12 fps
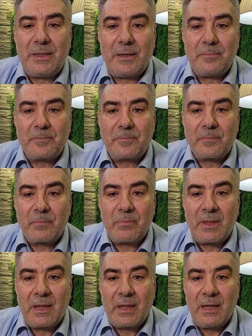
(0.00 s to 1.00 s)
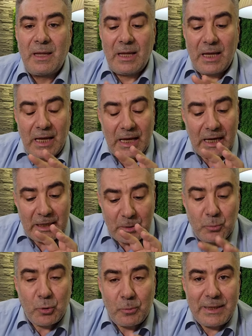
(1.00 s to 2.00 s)
بالله
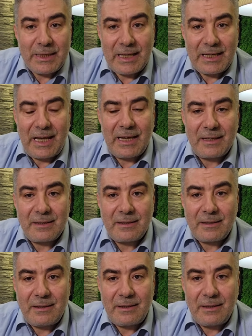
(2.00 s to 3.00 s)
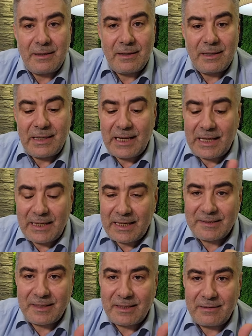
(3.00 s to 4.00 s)
المؤمن الحقيقي لا
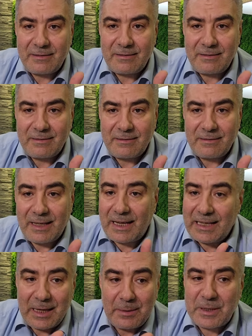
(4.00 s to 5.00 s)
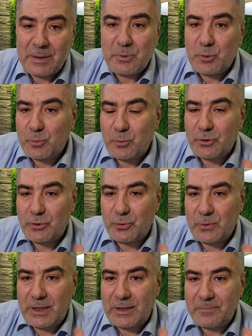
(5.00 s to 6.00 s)
يحزن على أمر من أمور
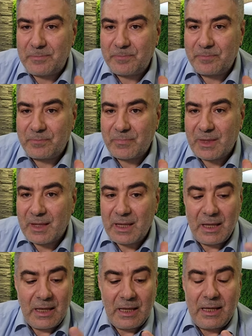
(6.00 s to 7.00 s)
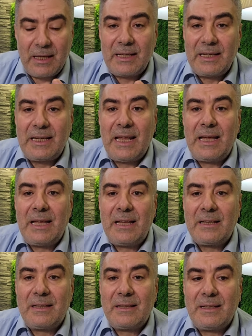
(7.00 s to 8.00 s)
الدنيا
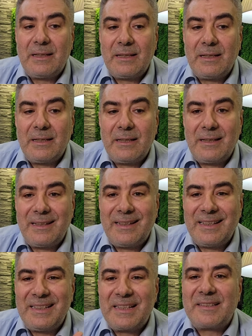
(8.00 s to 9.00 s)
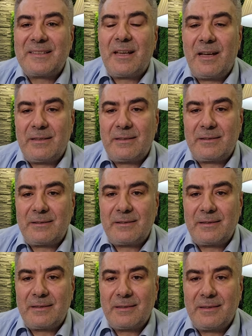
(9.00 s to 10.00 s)
لا يسخط
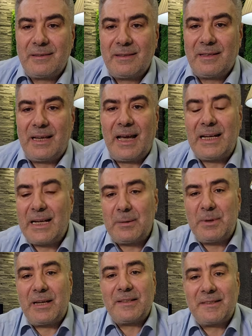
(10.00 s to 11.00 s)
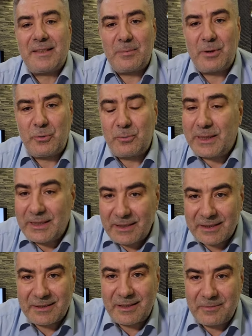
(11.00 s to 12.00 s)
على ما أصابه بل
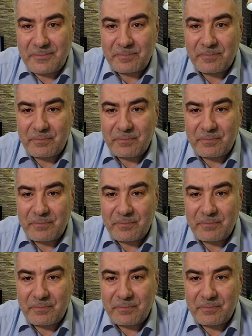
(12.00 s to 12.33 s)
يرضى